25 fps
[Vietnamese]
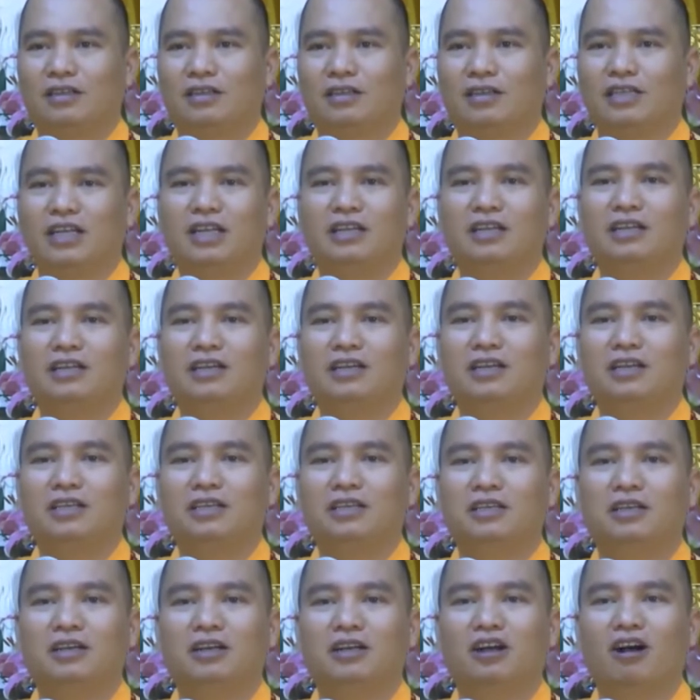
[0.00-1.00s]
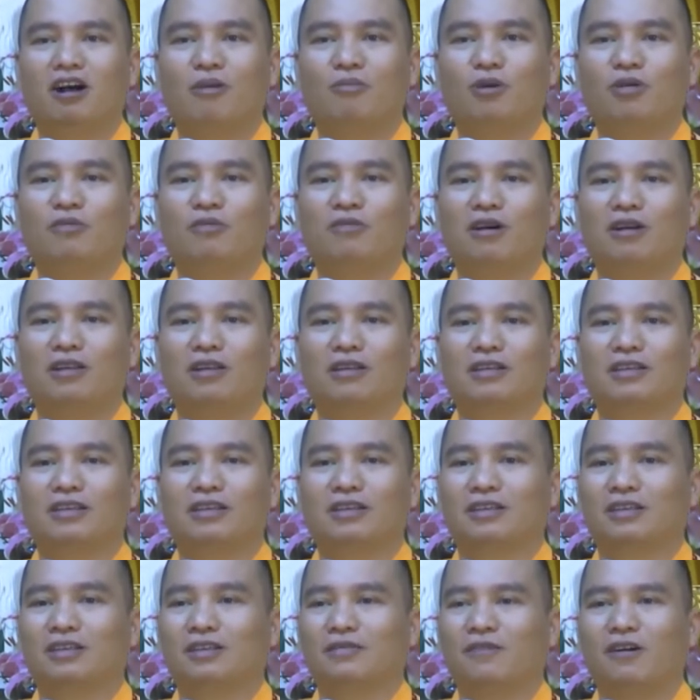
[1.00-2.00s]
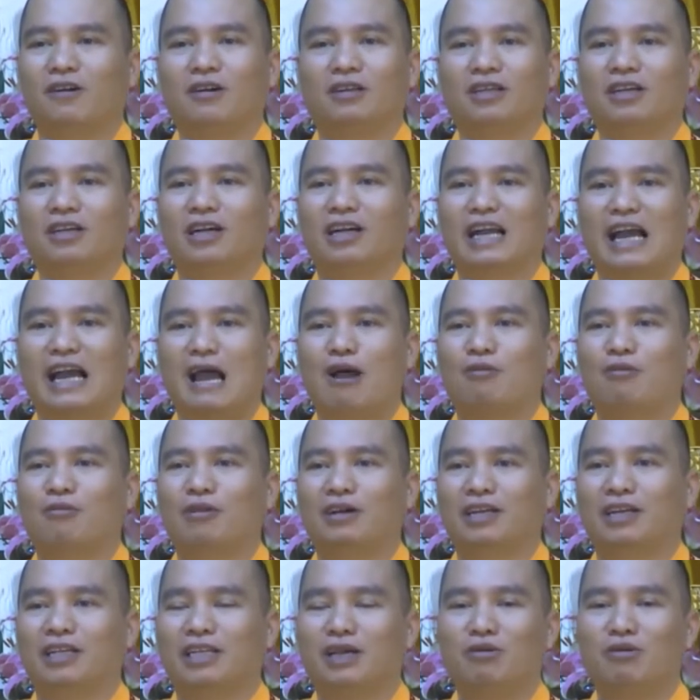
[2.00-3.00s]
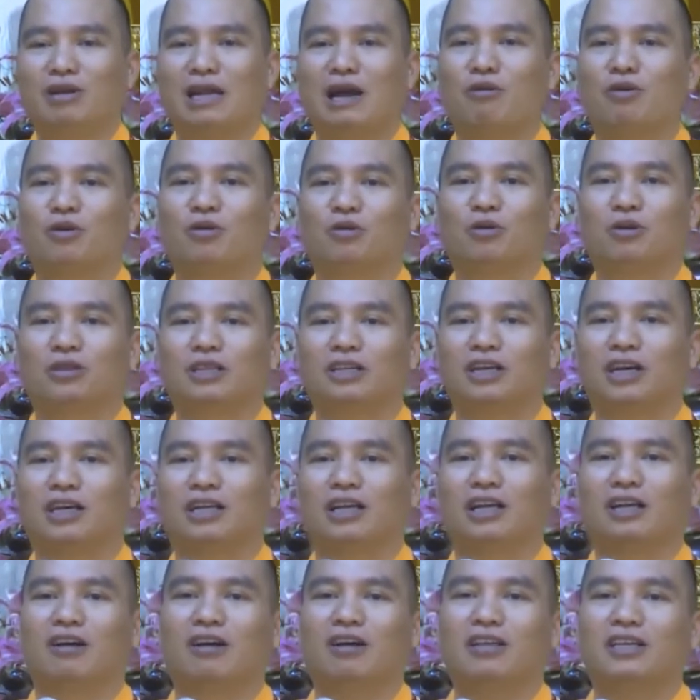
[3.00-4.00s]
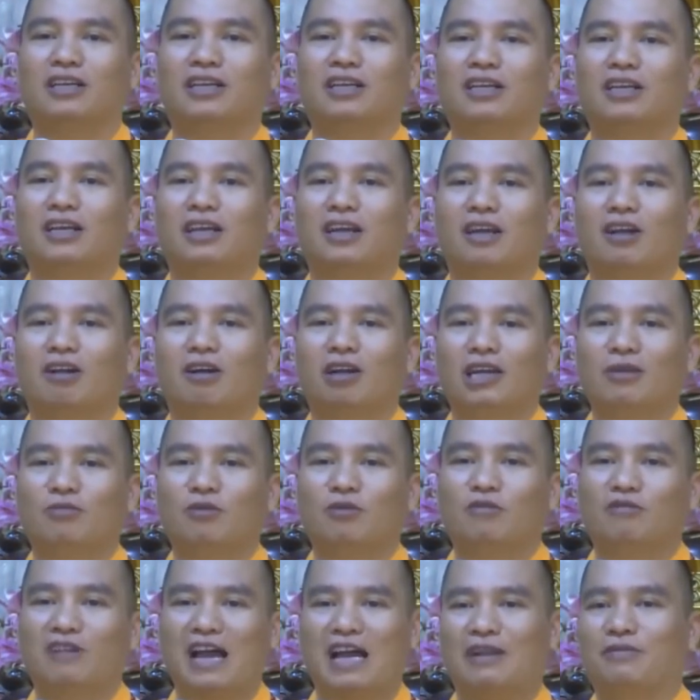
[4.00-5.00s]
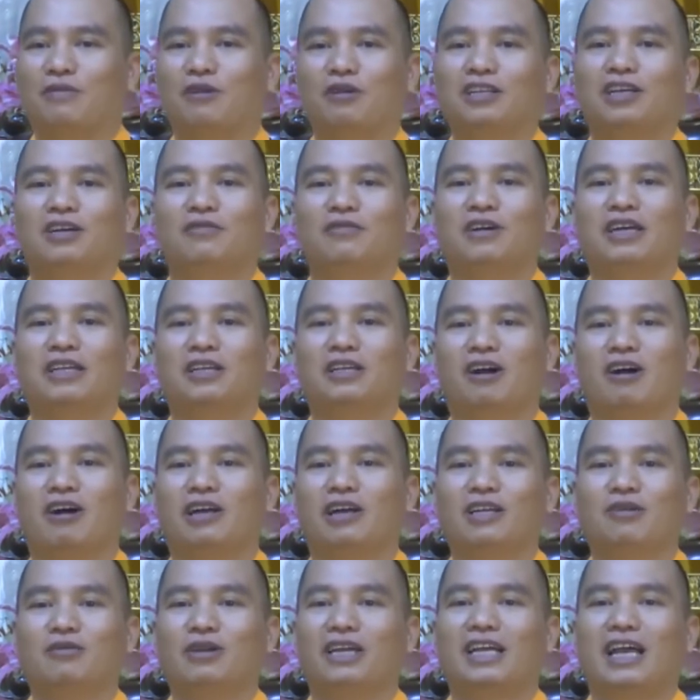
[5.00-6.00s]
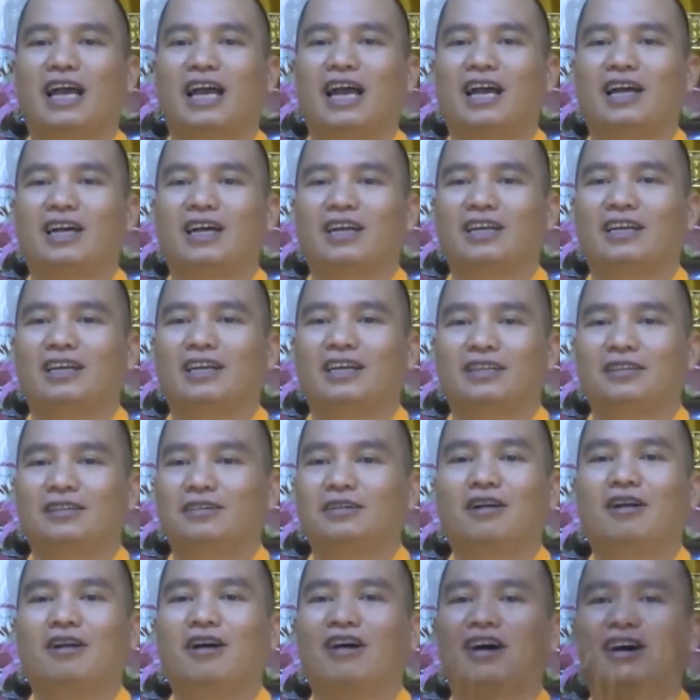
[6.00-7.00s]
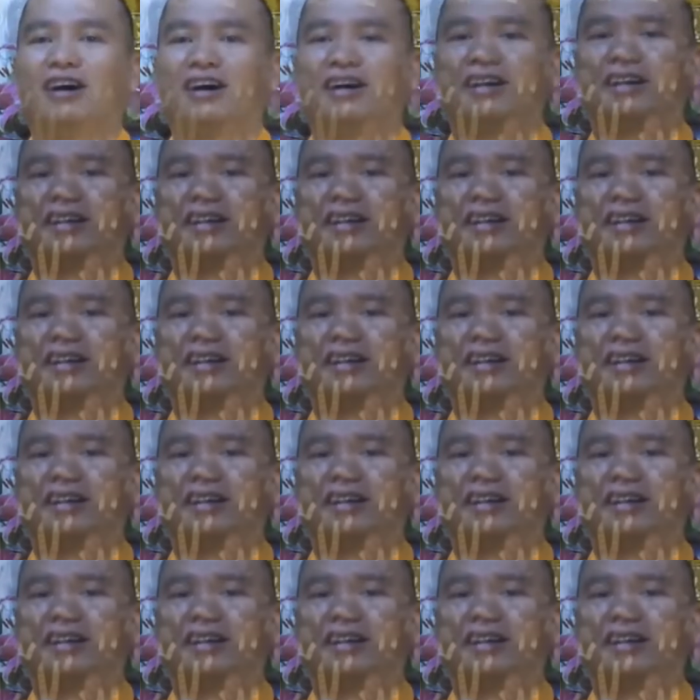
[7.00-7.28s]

trên thế giới chưa có một pho pho tượng nào mà ở trong lòng của tượng là có gì có đến một vạn pho tượng phật nhỏ ở trong đấy cả chưa có